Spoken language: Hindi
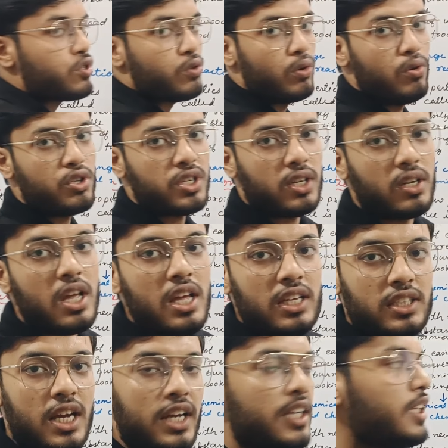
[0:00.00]
एक्वा सोल्यूशन
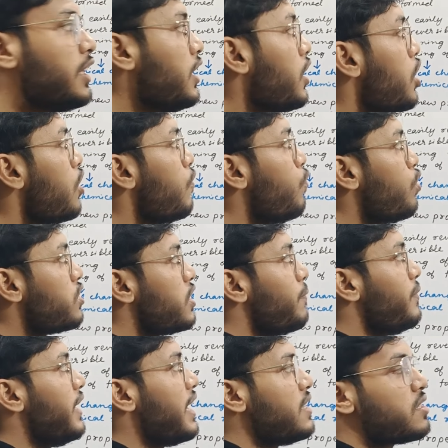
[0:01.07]
यानी कि वो
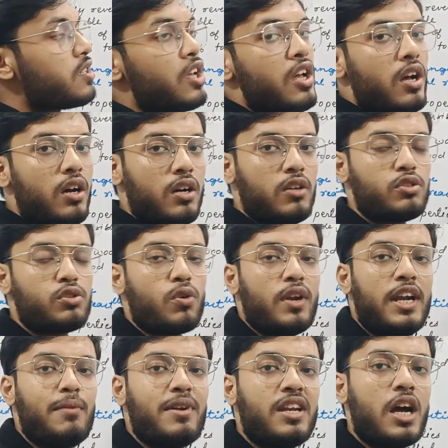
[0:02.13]
सब्सटेंस
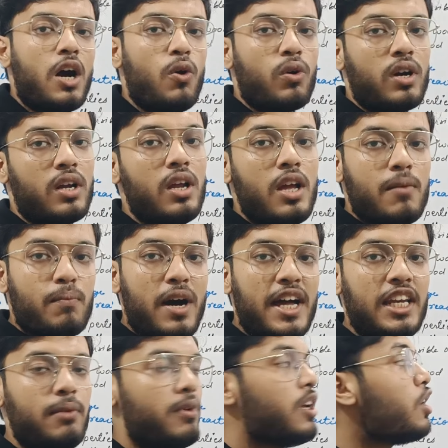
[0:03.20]
सॉलिड में ना होकर
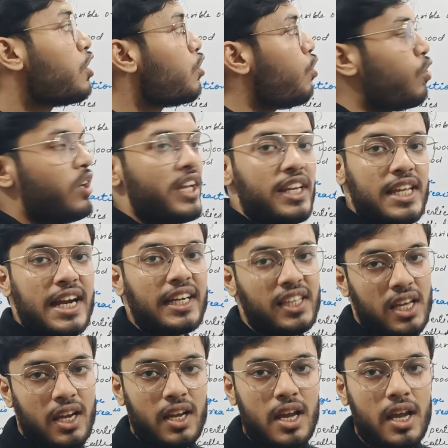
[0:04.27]
पानी में घोल के
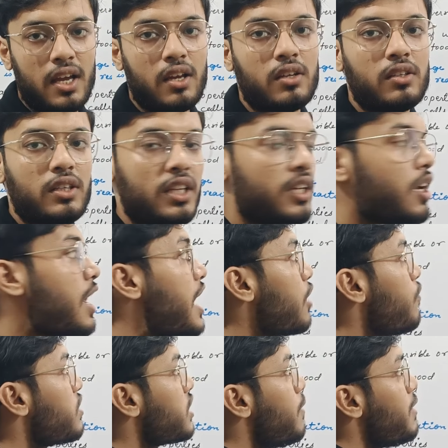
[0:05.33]
रिएक्ट किया गया है ठीक है
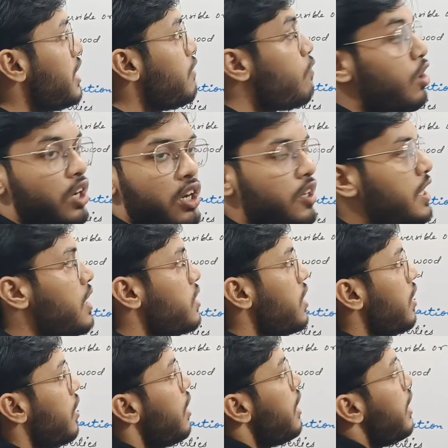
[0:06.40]
एक्वस का मतलब वाटर हो
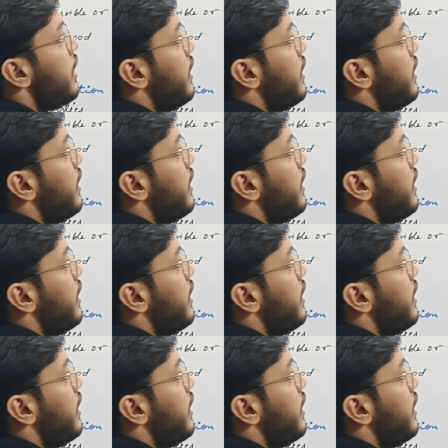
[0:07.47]
जाता है